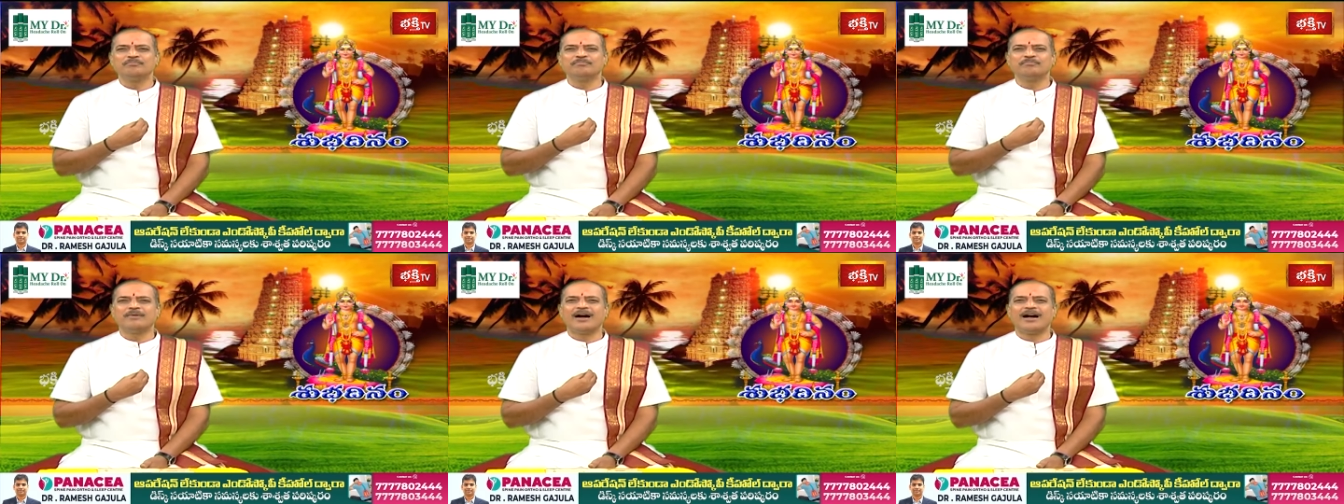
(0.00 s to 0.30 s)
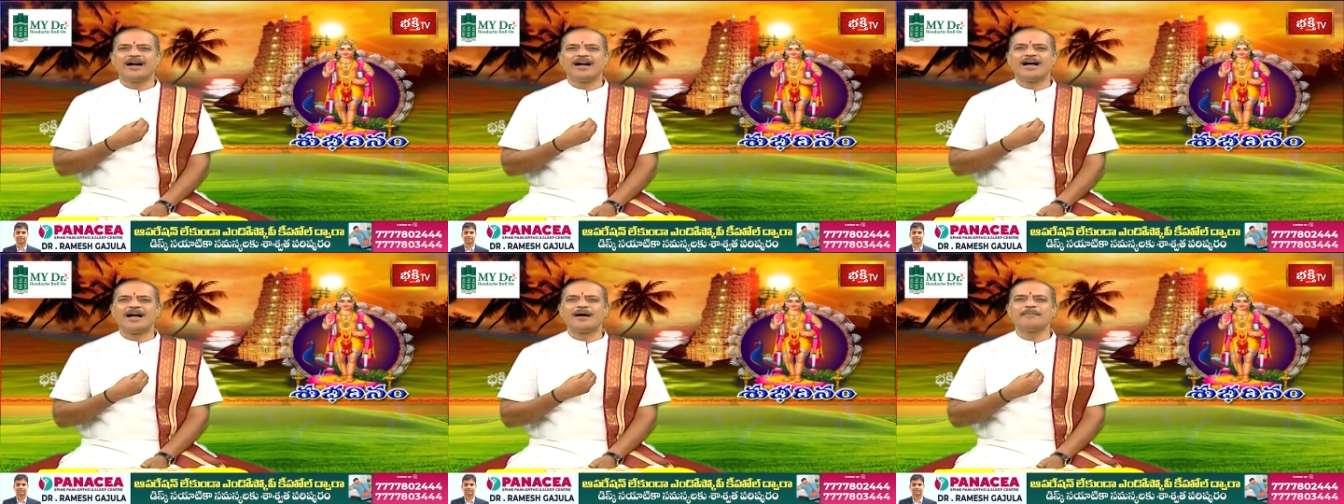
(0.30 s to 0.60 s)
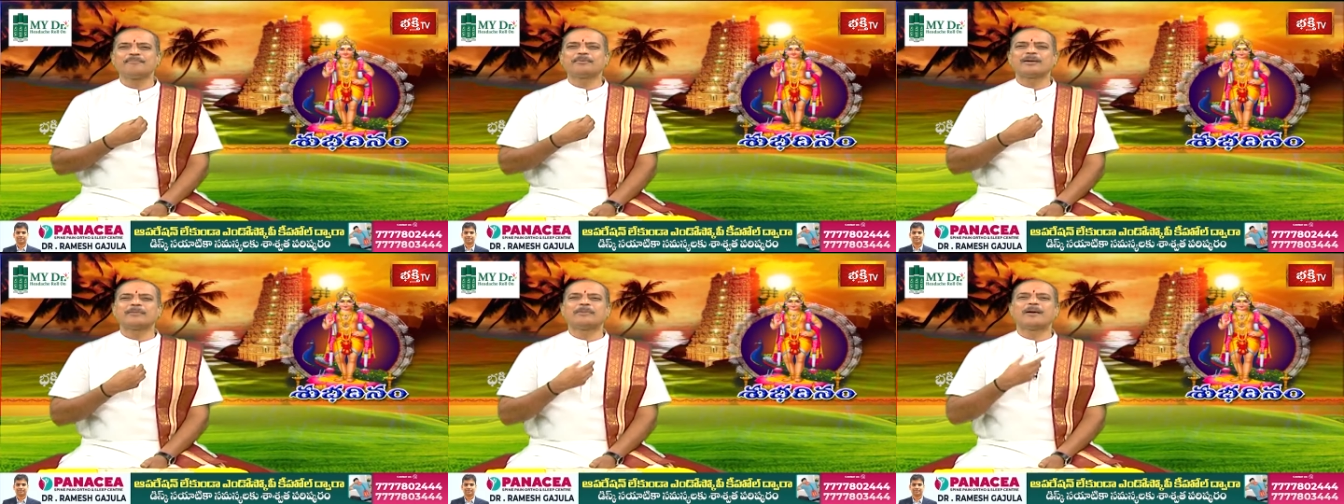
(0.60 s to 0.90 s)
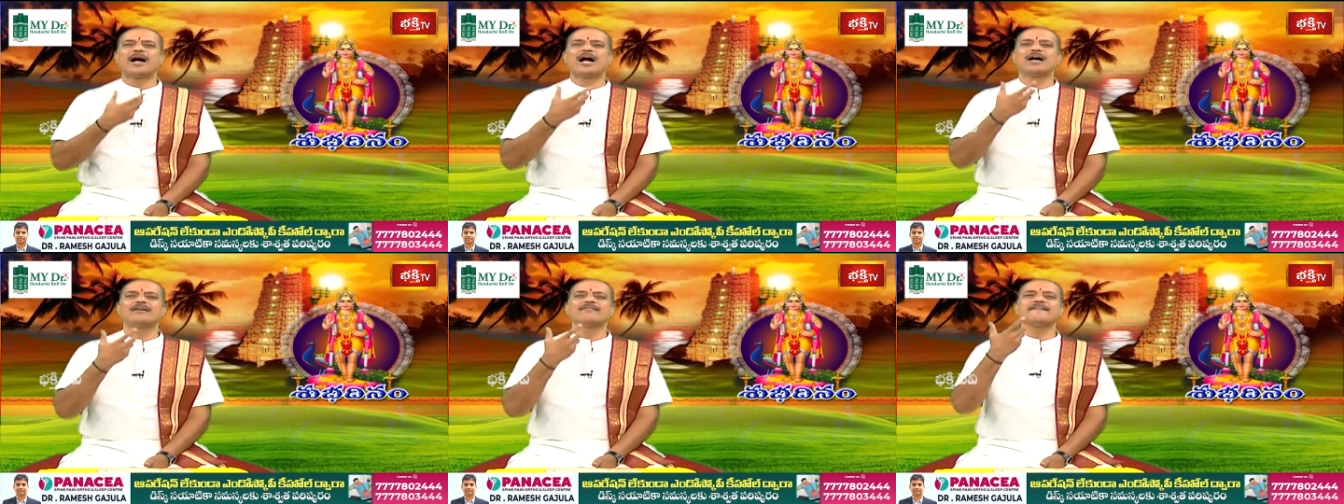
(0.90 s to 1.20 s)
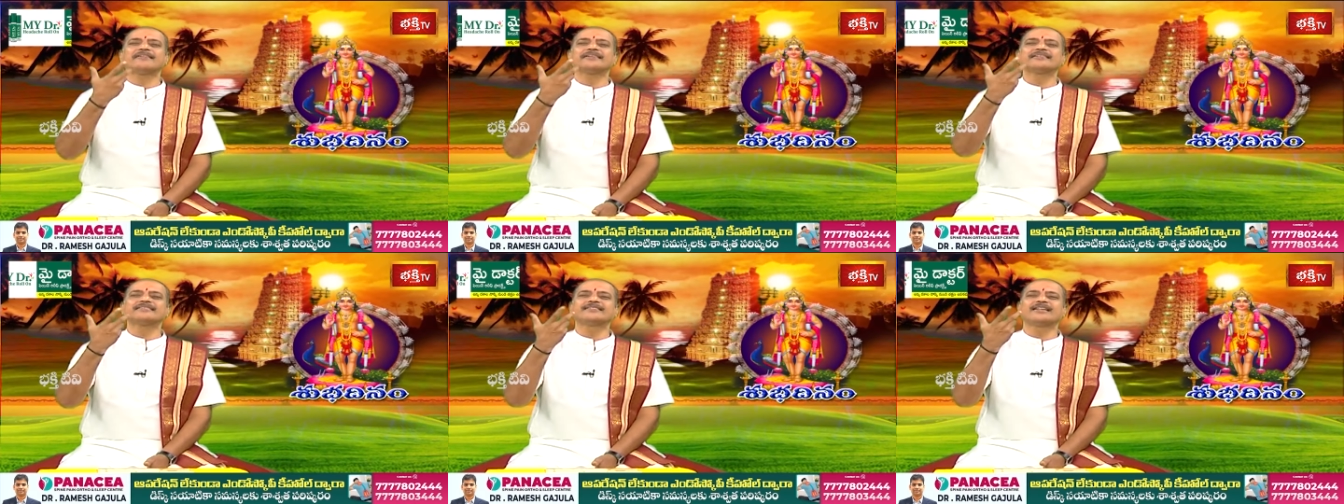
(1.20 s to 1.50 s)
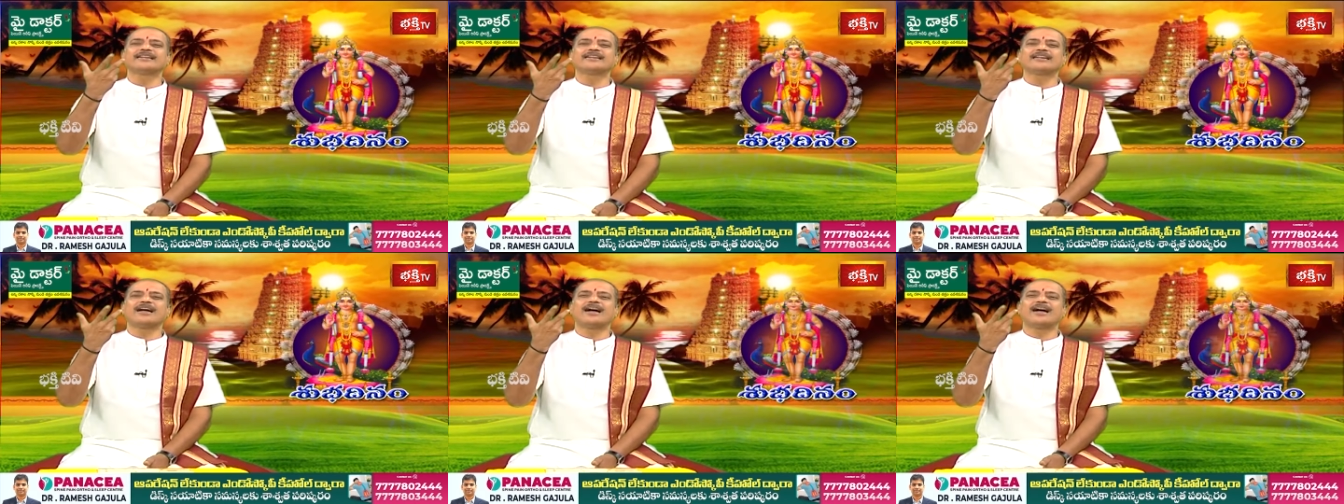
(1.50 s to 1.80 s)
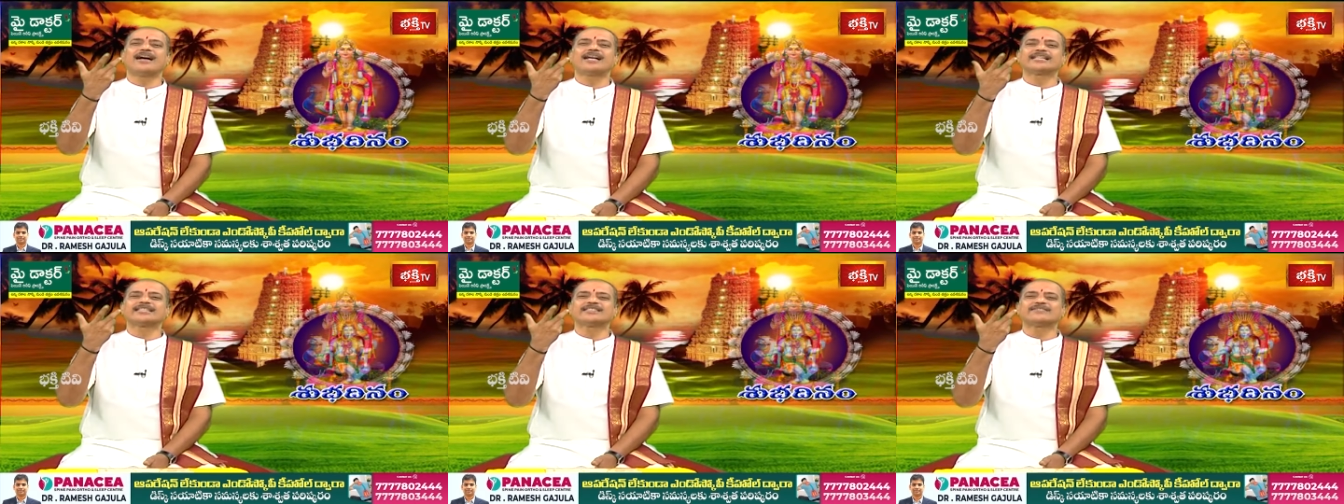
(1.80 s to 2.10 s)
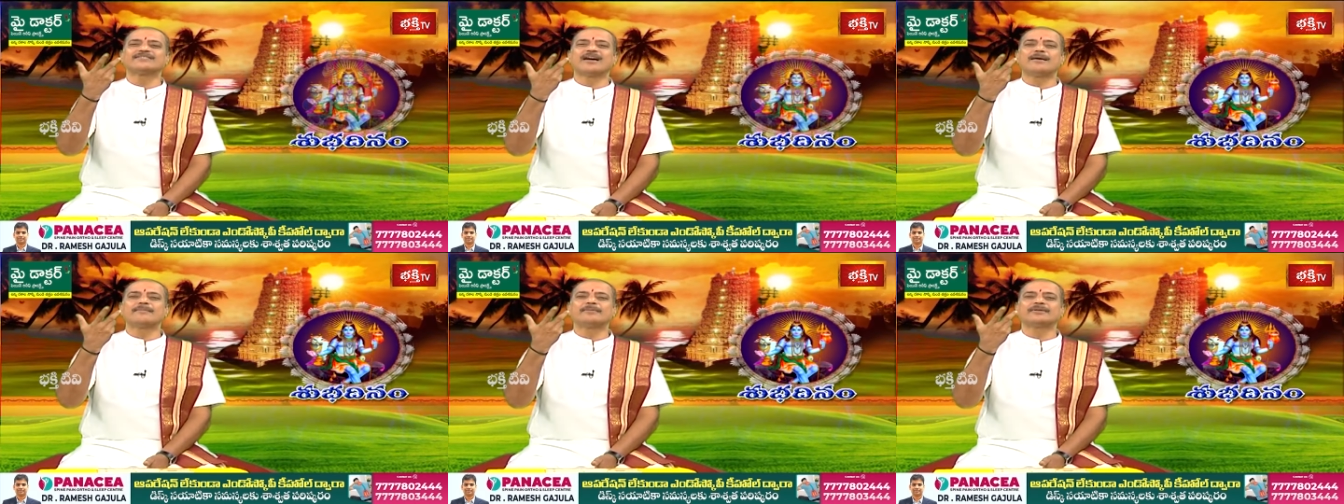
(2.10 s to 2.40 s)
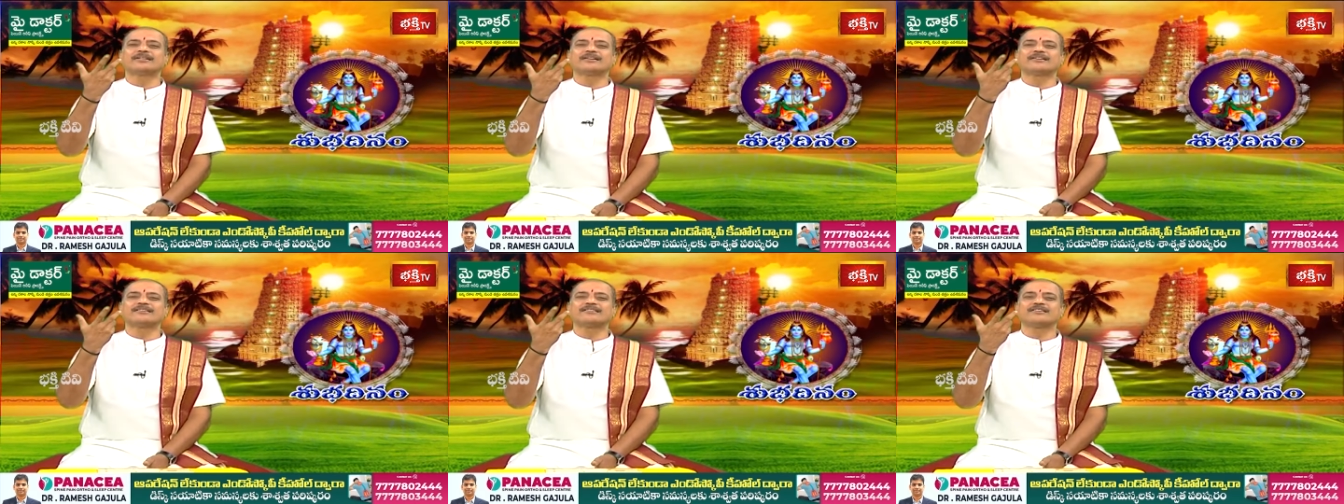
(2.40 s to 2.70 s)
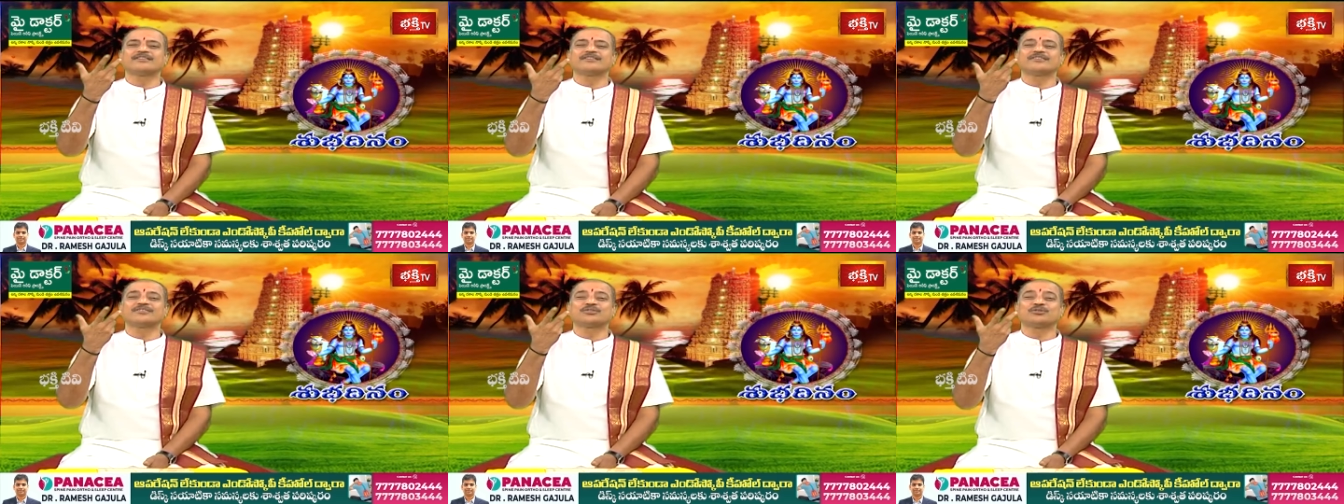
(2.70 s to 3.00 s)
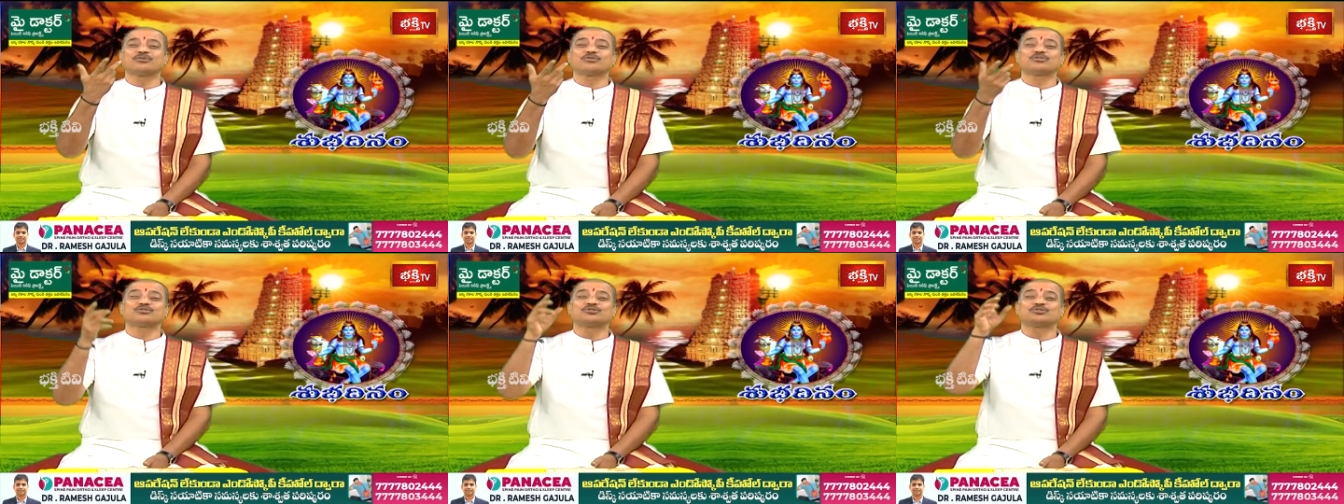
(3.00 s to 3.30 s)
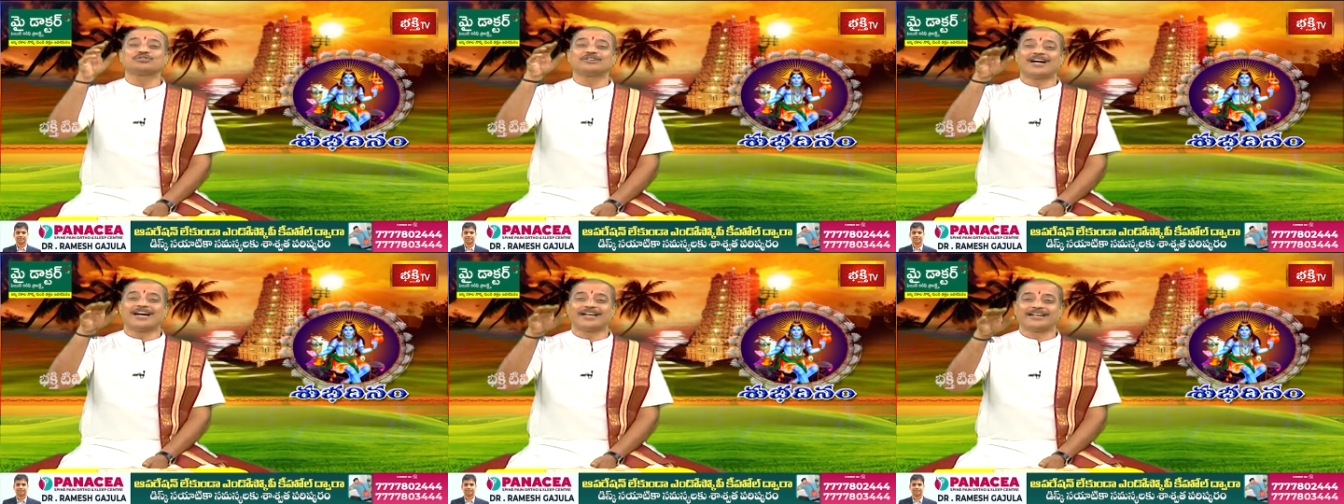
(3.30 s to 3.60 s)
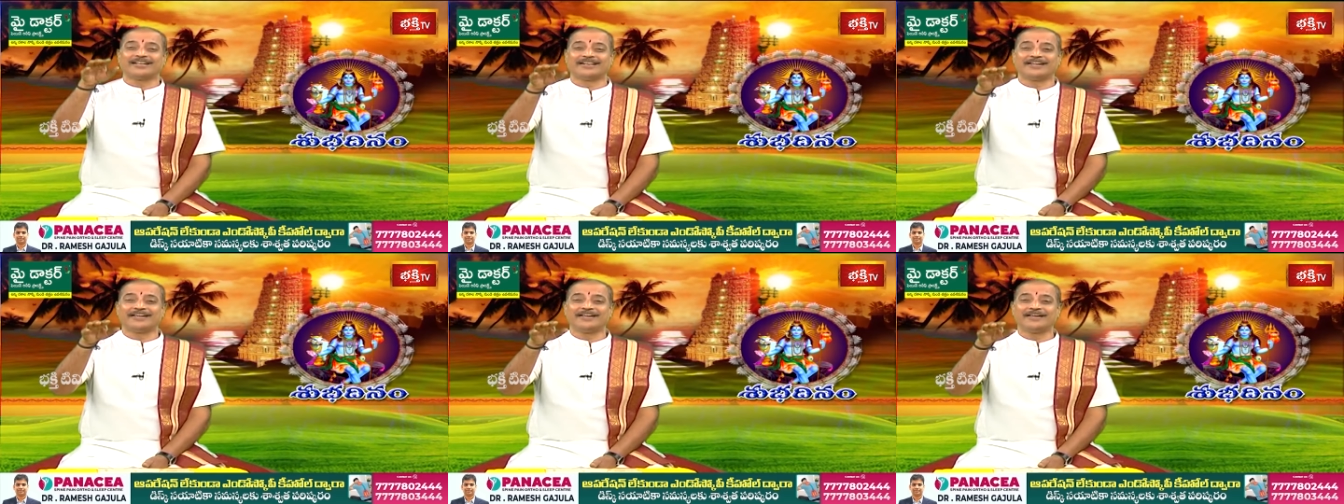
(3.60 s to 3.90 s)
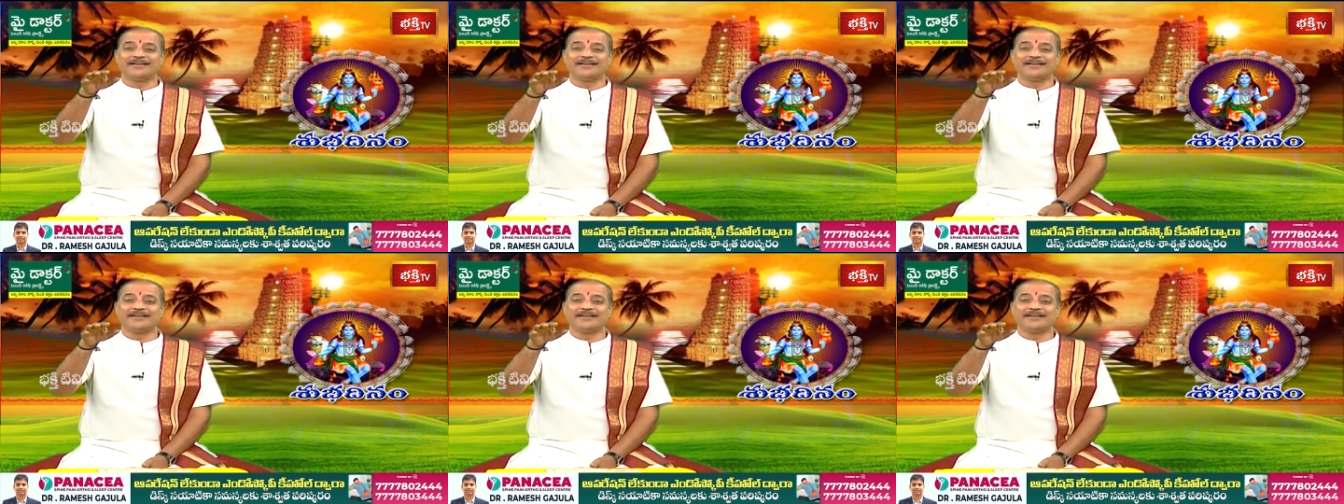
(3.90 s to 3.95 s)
మహాప్రభావవంతంగా స్వామి దర్శనం చేసుకోవచ్చు కానీ